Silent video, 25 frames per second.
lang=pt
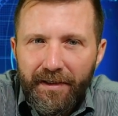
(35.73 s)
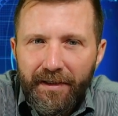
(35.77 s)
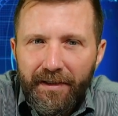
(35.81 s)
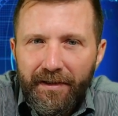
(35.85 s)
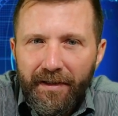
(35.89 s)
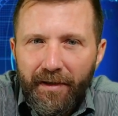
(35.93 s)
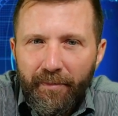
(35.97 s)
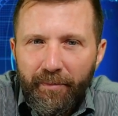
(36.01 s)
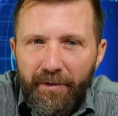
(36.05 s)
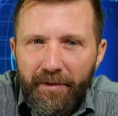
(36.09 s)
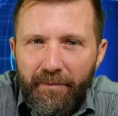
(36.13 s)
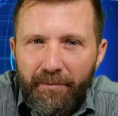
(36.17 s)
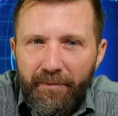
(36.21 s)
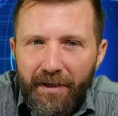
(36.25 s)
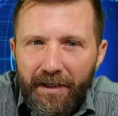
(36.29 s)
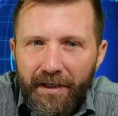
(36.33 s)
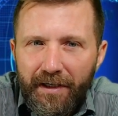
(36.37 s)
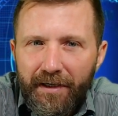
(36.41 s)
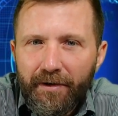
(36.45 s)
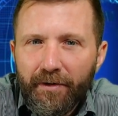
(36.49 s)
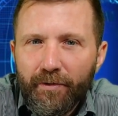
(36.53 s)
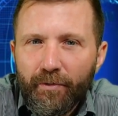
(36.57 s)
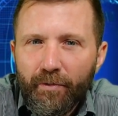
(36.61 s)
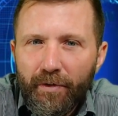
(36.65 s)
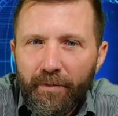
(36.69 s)
Na
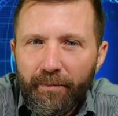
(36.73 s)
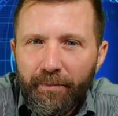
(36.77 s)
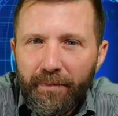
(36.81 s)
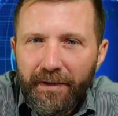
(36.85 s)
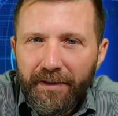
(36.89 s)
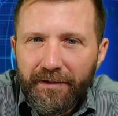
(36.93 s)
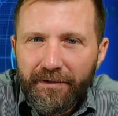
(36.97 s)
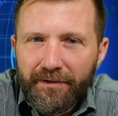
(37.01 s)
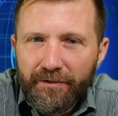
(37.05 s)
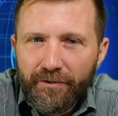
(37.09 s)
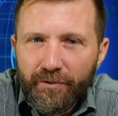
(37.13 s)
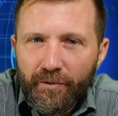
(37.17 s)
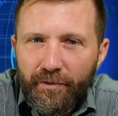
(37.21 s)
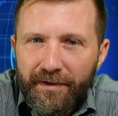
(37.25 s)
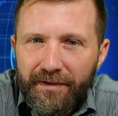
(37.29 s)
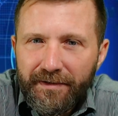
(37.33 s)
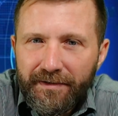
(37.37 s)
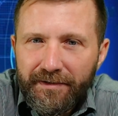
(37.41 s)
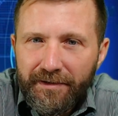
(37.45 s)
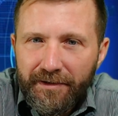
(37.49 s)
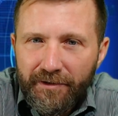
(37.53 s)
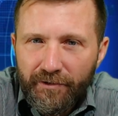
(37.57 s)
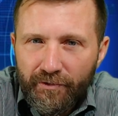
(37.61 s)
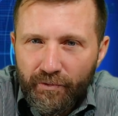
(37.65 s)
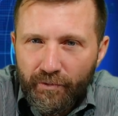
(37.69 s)
primeira, com apenas dois
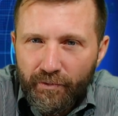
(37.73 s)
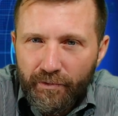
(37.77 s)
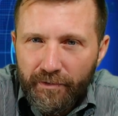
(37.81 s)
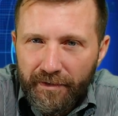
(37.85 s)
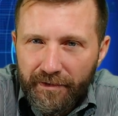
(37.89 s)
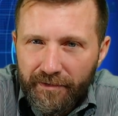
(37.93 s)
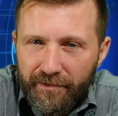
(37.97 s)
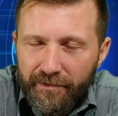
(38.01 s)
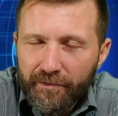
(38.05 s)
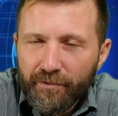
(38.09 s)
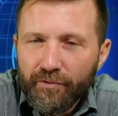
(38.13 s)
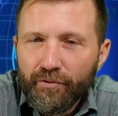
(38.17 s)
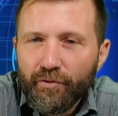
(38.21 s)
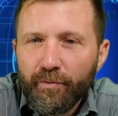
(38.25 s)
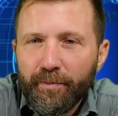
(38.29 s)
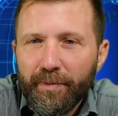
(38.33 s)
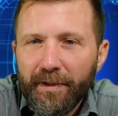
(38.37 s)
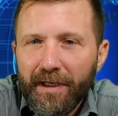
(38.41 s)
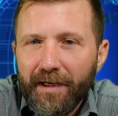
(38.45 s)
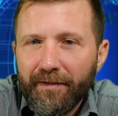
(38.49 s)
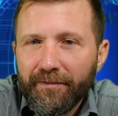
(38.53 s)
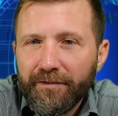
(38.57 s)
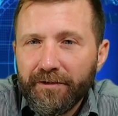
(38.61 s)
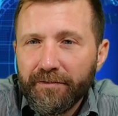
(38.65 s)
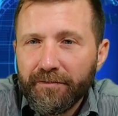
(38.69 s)
dias úteis, o
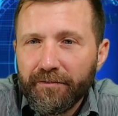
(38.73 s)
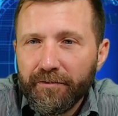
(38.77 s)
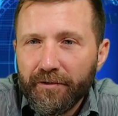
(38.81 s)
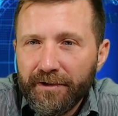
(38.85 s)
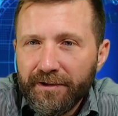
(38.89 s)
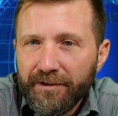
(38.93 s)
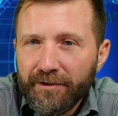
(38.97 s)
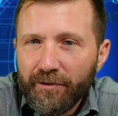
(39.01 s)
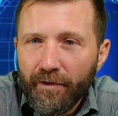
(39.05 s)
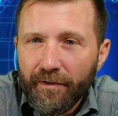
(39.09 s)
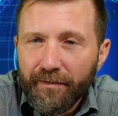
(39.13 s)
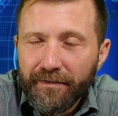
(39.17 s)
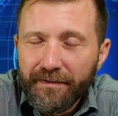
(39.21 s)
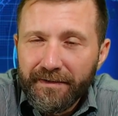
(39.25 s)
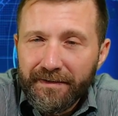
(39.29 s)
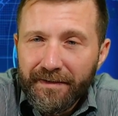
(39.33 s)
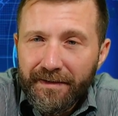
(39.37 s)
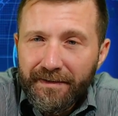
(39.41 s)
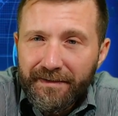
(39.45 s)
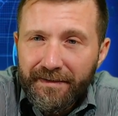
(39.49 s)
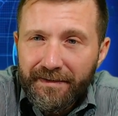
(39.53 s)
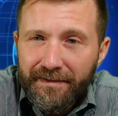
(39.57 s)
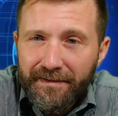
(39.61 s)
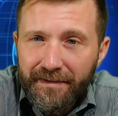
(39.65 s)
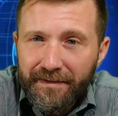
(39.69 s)
superávit foi de
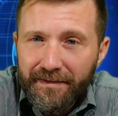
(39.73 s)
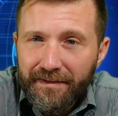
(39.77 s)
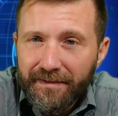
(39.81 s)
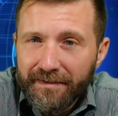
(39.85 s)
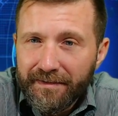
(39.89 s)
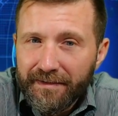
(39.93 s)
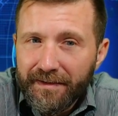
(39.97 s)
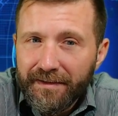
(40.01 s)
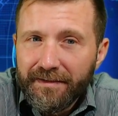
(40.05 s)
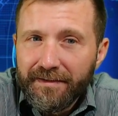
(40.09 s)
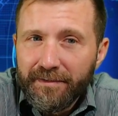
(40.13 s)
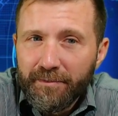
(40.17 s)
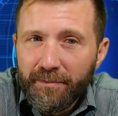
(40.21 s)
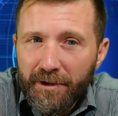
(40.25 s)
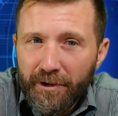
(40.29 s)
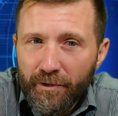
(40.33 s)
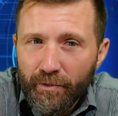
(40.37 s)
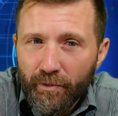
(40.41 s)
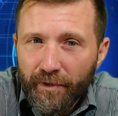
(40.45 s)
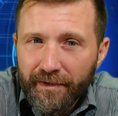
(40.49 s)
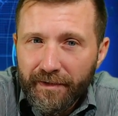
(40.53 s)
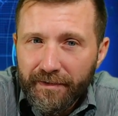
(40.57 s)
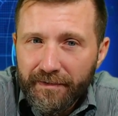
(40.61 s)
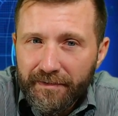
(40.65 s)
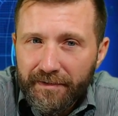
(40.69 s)
966
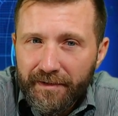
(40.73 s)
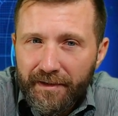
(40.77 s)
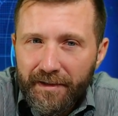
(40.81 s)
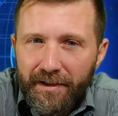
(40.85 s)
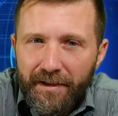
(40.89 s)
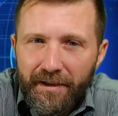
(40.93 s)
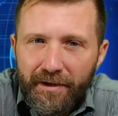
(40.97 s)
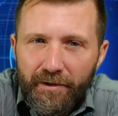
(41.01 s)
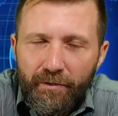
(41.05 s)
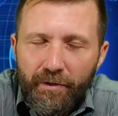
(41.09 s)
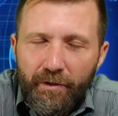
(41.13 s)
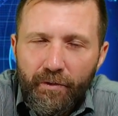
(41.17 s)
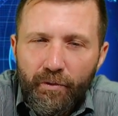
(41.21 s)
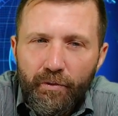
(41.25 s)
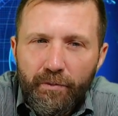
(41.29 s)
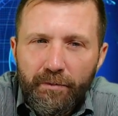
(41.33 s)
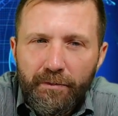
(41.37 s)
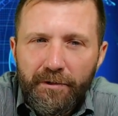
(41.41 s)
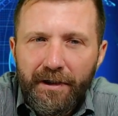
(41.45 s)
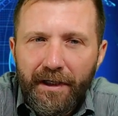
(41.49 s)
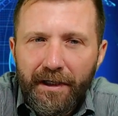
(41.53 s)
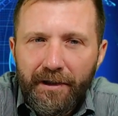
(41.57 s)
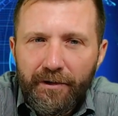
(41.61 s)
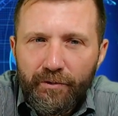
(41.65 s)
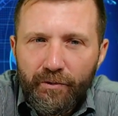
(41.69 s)
milhões. No
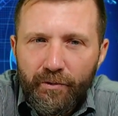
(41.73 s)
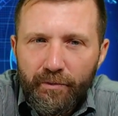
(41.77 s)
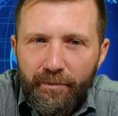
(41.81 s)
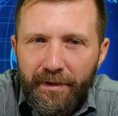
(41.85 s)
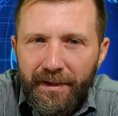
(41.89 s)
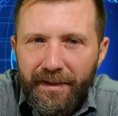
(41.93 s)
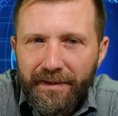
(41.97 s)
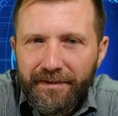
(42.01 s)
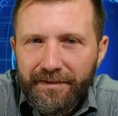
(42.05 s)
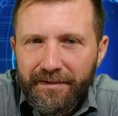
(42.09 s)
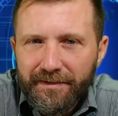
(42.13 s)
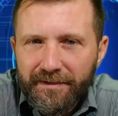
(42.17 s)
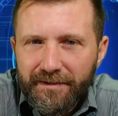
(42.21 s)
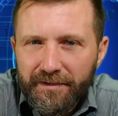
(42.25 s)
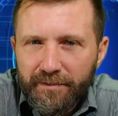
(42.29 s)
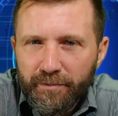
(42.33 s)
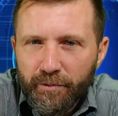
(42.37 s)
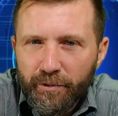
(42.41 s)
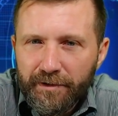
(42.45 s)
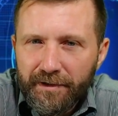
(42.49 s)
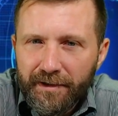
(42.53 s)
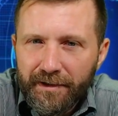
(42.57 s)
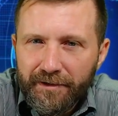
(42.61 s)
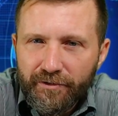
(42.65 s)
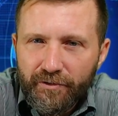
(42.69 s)
acumulado do mês, as
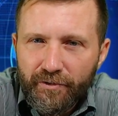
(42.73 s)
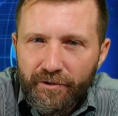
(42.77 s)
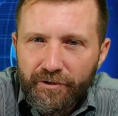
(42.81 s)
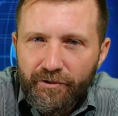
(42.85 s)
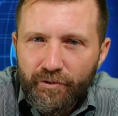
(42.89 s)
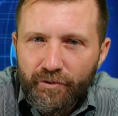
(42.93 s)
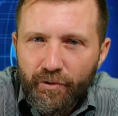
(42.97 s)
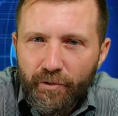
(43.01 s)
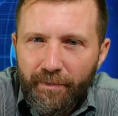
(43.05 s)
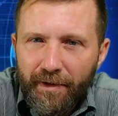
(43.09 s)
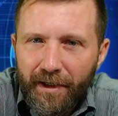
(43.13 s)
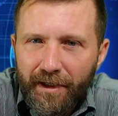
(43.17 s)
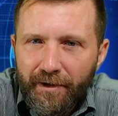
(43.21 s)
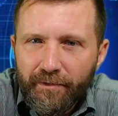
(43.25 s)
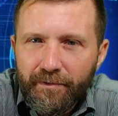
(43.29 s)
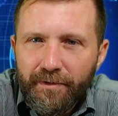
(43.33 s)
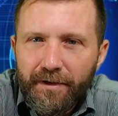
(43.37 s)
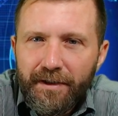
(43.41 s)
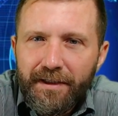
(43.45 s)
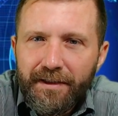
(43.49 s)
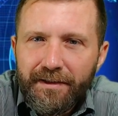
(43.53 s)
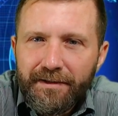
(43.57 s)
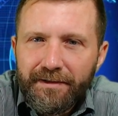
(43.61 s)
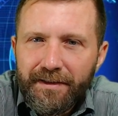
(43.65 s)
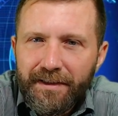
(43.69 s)
exportações somaram
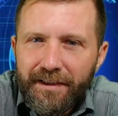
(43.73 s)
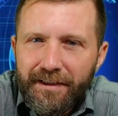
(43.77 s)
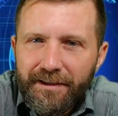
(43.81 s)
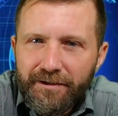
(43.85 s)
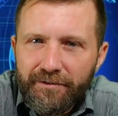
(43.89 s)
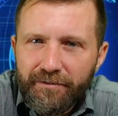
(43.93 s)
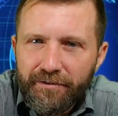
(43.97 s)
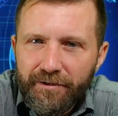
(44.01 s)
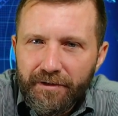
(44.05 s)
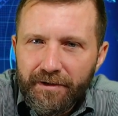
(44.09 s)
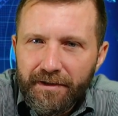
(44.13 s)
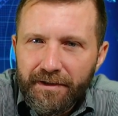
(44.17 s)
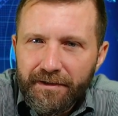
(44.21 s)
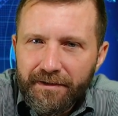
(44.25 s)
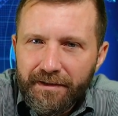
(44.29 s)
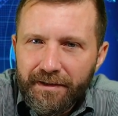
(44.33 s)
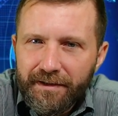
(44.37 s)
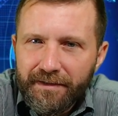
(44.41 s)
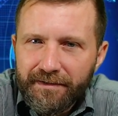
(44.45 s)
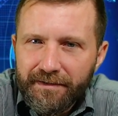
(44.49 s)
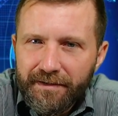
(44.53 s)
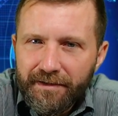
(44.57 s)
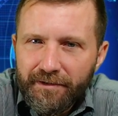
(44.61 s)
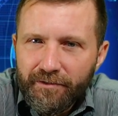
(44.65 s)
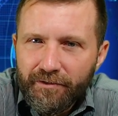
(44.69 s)

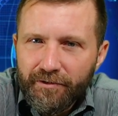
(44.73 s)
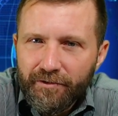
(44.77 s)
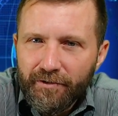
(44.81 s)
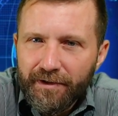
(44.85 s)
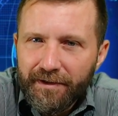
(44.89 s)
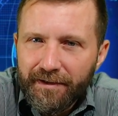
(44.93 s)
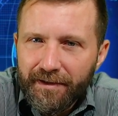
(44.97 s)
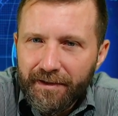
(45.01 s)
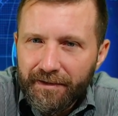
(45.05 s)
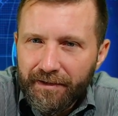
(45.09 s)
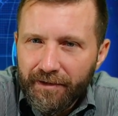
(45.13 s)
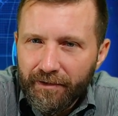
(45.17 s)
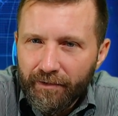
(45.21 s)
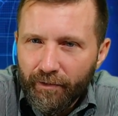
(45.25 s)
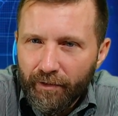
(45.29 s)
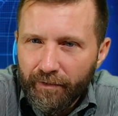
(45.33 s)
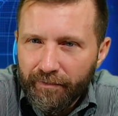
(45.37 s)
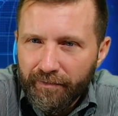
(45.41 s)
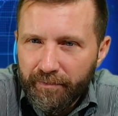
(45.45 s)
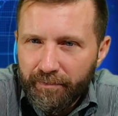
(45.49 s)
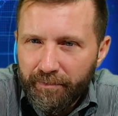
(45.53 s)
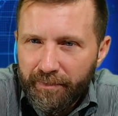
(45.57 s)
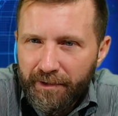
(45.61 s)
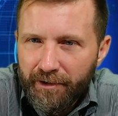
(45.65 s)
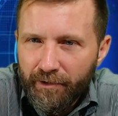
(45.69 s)

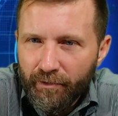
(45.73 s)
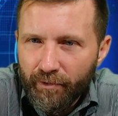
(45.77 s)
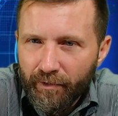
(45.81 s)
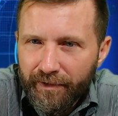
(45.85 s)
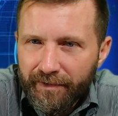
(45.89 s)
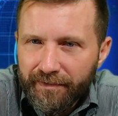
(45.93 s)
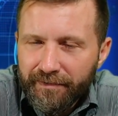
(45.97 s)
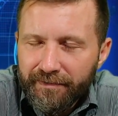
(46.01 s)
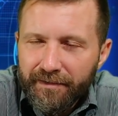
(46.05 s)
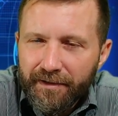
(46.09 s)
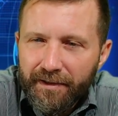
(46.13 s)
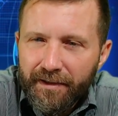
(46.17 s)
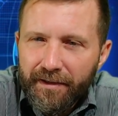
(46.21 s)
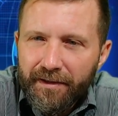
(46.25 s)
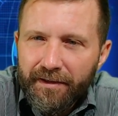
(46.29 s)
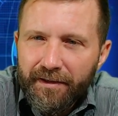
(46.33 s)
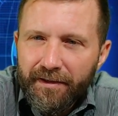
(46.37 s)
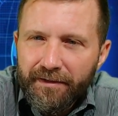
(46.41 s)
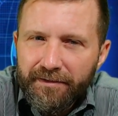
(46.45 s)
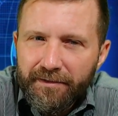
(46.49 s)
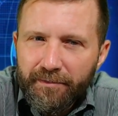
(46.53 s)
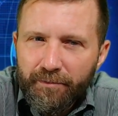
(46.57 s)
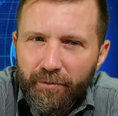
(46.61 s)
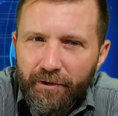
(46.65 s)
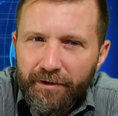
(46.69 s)
3,389 bilhões e
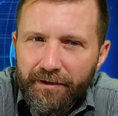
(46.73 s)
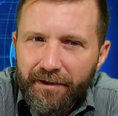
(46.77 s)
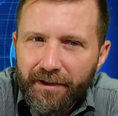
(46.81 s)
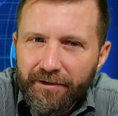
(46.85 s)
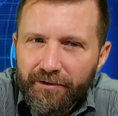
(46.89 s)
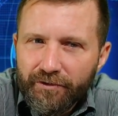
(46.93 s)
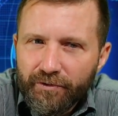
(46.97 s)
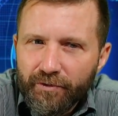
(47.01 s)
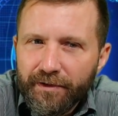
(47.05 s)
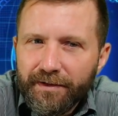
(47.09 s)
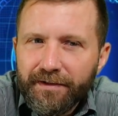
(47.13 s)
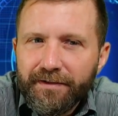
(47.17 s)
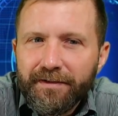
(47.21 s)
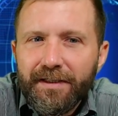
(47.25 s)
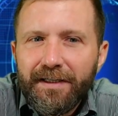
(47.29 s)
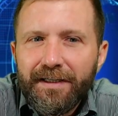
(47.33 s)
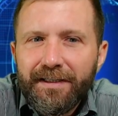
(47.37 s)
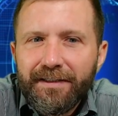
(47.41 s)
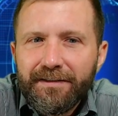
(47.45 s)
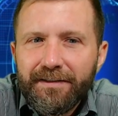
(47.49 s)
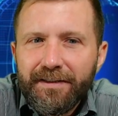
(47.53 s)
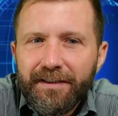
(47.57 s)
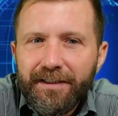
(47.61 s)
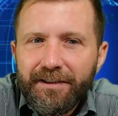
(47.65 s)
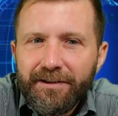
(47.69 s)
as importações
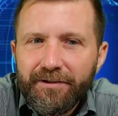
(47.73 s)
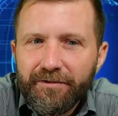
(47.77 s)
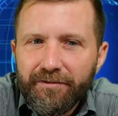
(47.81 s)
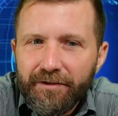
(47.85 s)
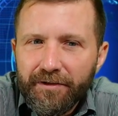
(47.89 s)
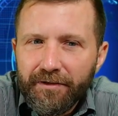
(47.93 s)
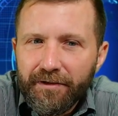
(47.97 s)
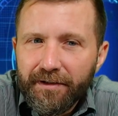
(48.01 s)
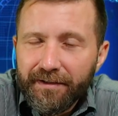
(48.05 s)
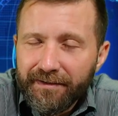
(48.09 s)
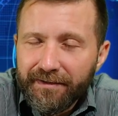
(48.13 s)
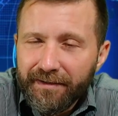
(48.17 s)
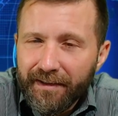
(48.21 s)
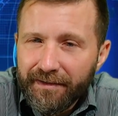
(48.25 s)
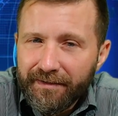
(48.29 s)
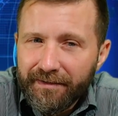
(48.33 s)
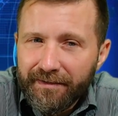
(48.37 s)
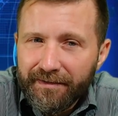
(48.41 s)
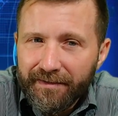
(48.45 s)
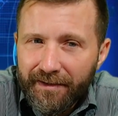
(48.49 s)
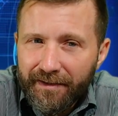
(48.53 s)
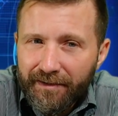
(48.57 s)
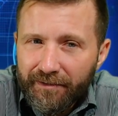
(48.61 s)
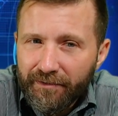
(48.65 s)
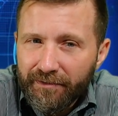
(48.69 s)

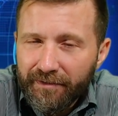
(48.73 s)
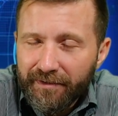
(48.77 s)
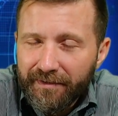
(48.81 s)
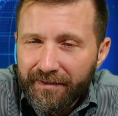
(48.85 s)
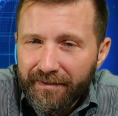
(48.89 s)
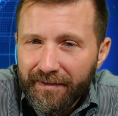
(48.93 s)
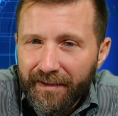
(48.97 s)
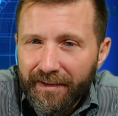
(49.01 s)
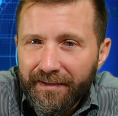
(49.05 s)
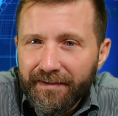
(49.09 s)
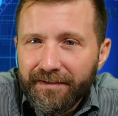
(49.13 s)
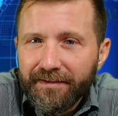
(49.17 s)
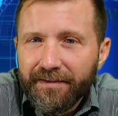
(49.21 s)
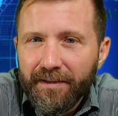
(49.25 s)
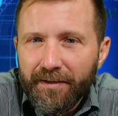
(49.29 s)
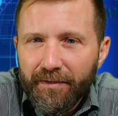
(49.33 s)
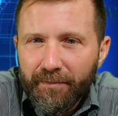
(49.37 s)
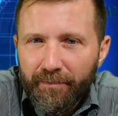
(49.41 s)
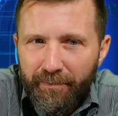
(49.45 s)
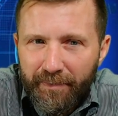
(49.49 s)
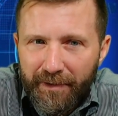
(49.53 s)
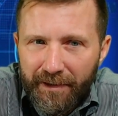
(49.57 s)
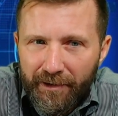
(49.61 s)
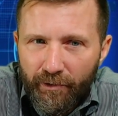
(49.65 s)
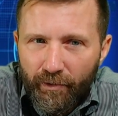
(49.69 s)
3,706
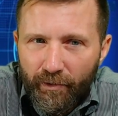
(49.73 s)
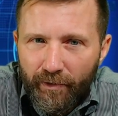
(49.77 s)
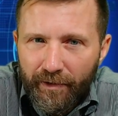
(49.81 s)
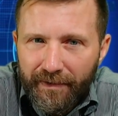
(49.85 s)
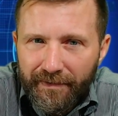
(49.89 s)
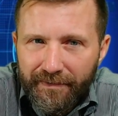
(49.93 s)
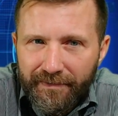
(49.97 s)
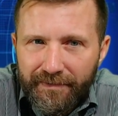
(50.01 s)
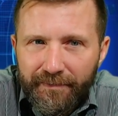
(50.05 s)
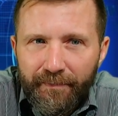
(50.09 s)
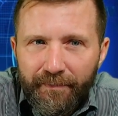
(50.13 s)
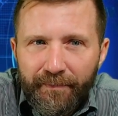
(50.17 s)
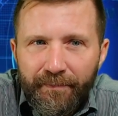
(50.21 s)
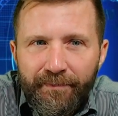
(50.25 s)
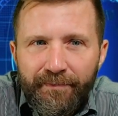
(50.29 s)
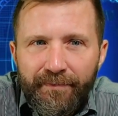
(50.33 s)
bilhões.